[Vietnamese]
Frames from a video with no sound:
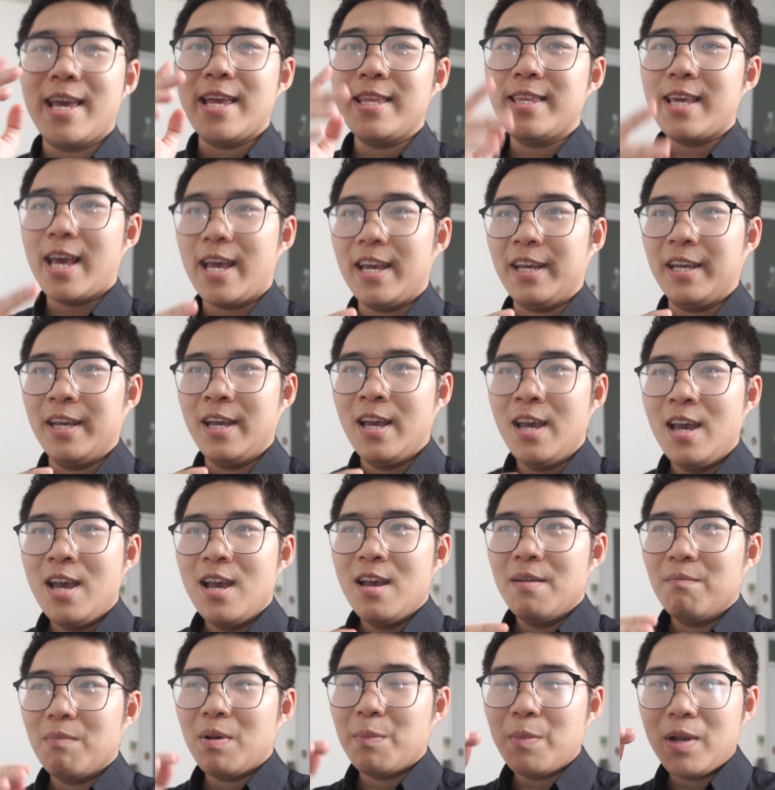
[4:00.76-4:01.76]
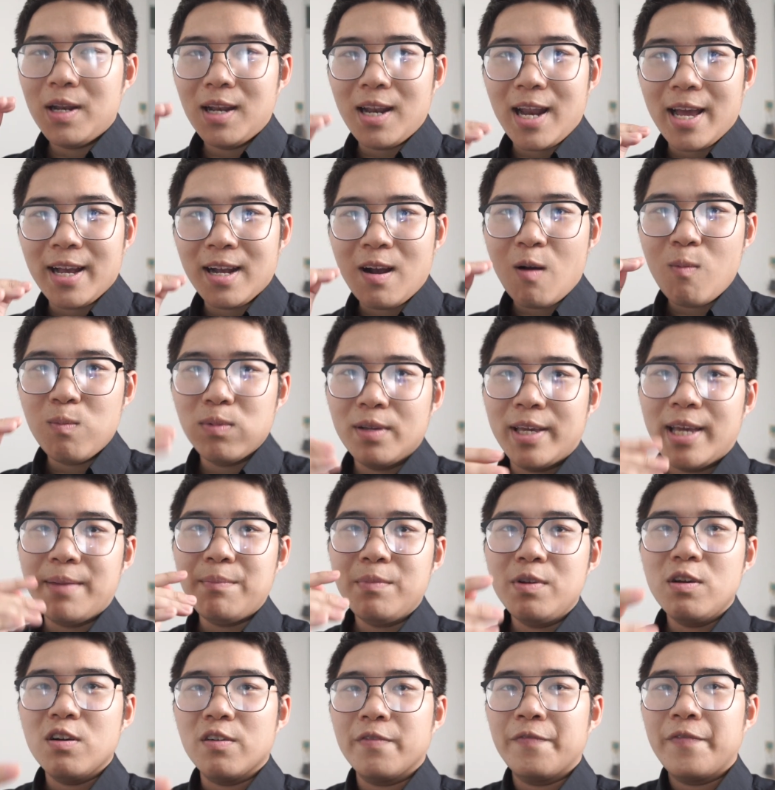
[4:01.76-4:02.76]
giải chạy mà mình lại không
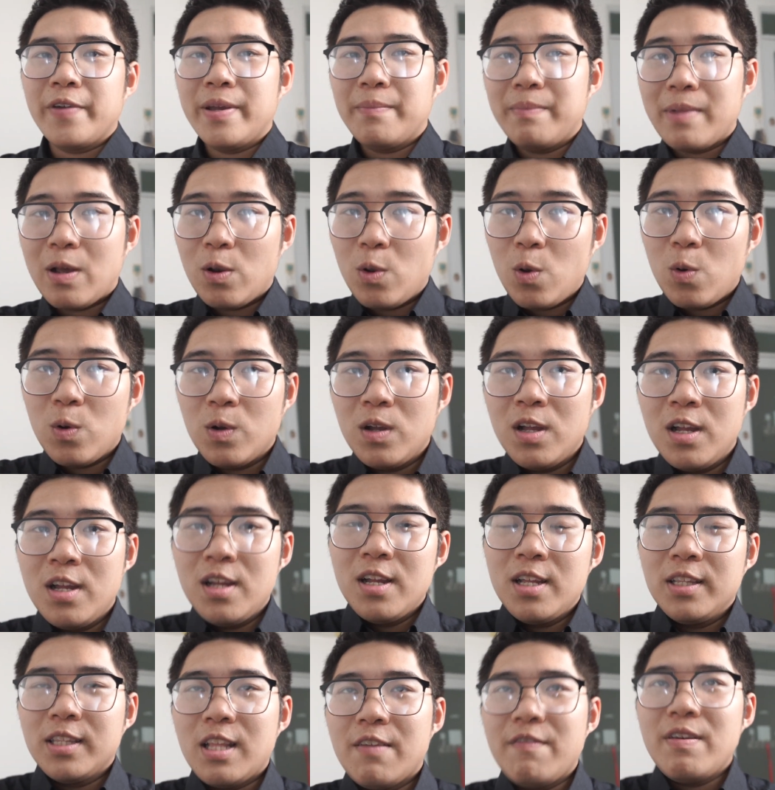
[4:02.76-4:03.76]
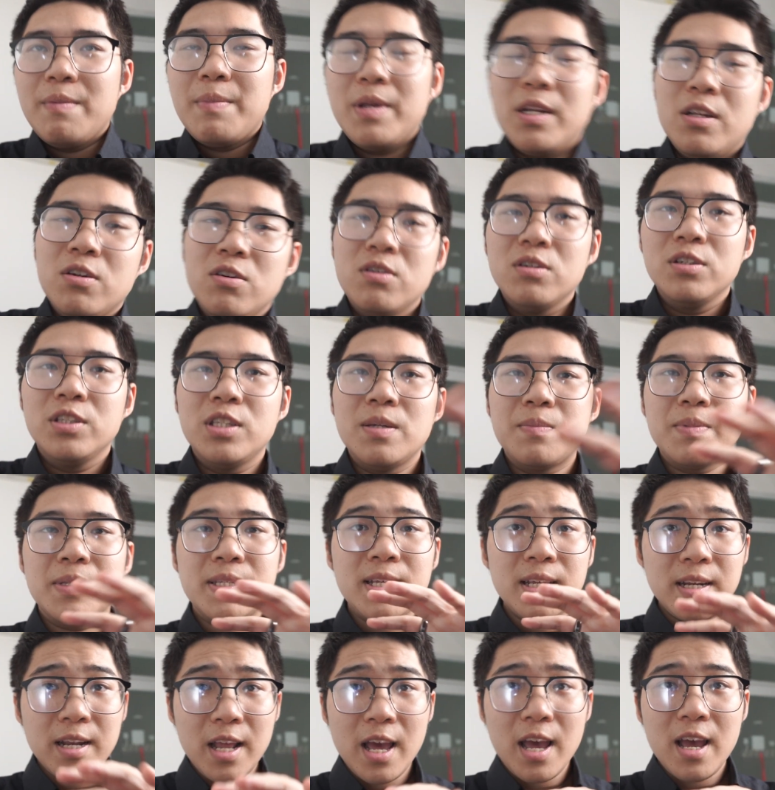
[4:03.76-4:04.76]
kiếm được phim nào luôn. Tại vì mình thường chụp
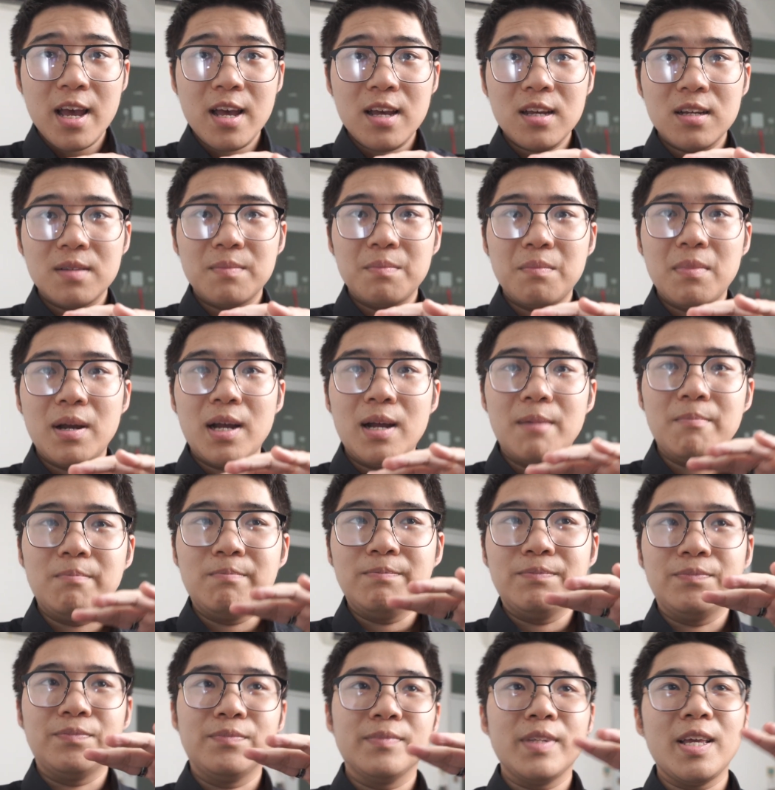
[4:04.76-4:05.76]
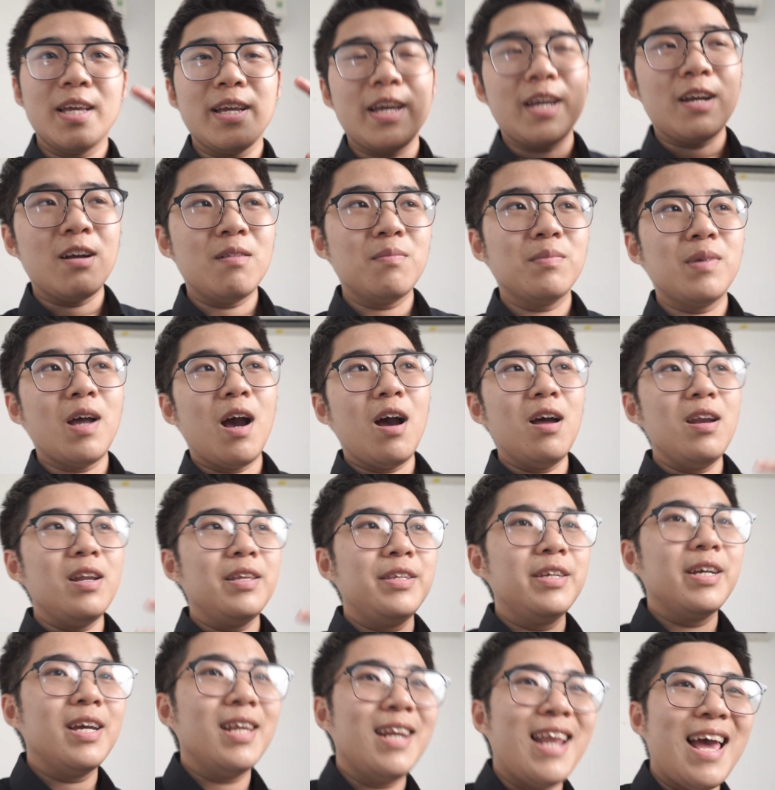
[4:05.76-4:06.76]
cine á, mà cái ngày hôm đó là
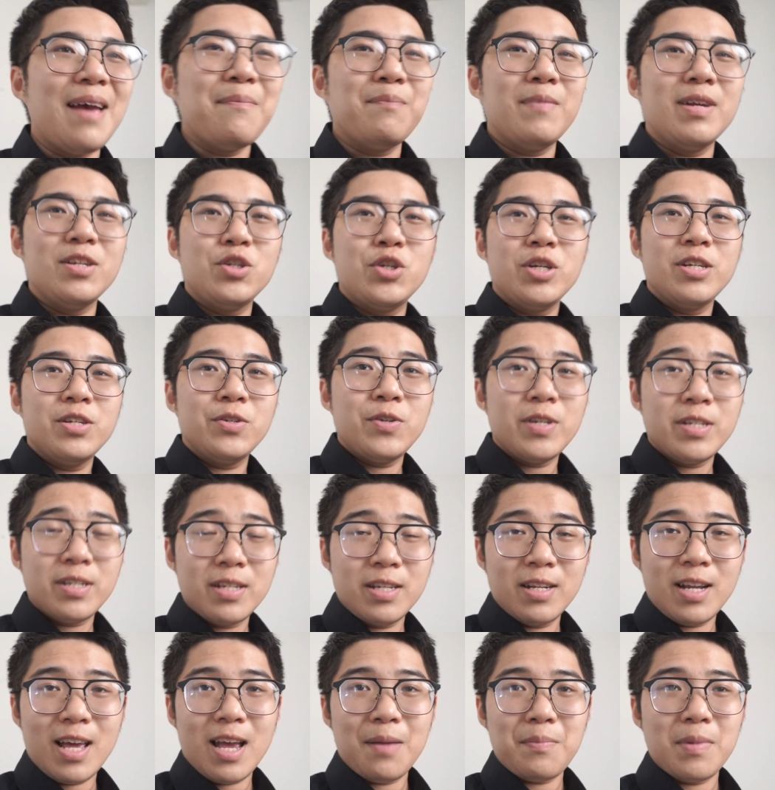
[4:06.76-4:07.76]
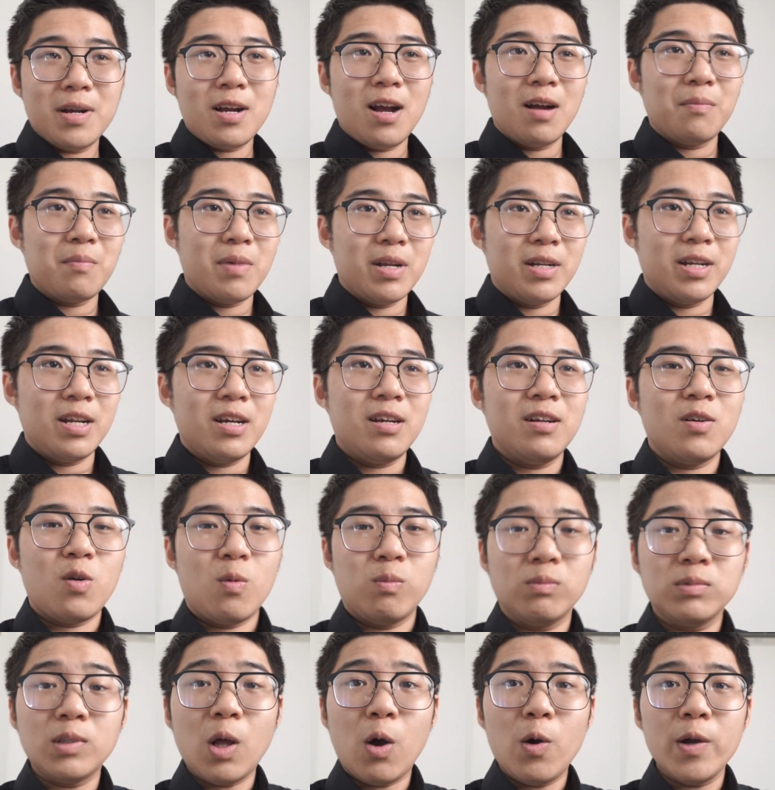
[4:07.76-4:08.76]
những cái lab mà chuyên trích cine mà gần mình á,
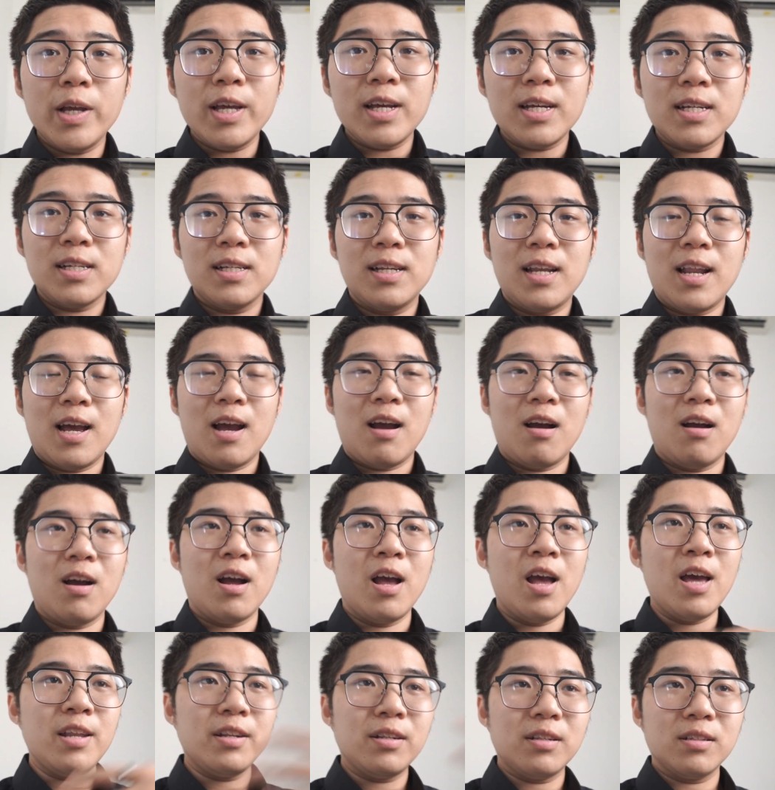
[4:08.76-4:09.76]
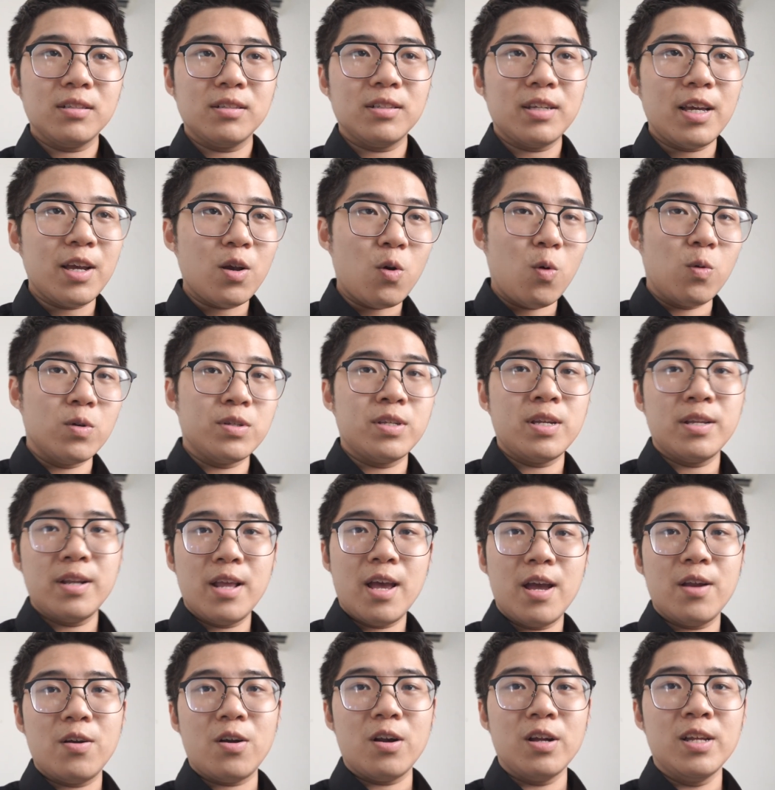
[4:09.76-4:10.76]
cũng tối á, là họ hết cái cuộn
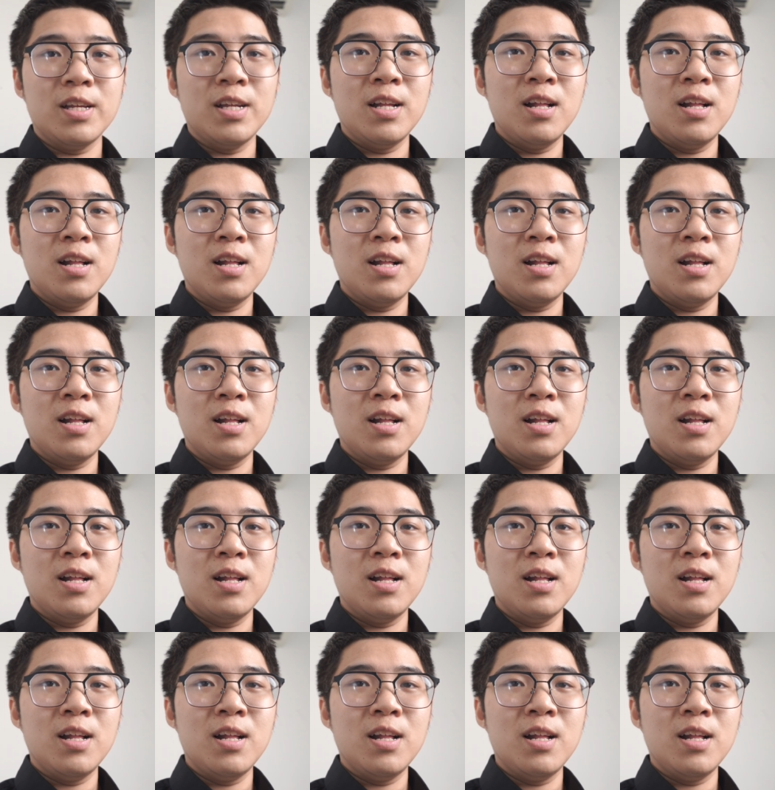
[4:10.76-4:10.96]
cine rồi,